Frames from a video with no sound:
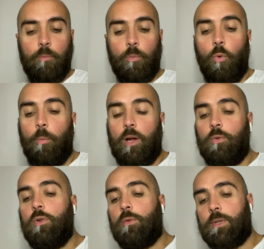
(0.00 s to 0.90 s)
Bon, bah
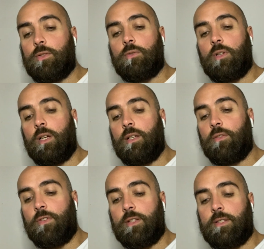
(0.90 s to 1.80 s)
lui, le masculin,
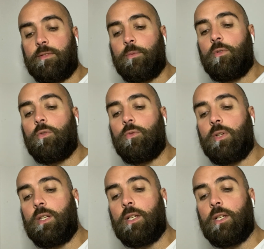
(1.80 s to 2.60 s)
effectivement, lui,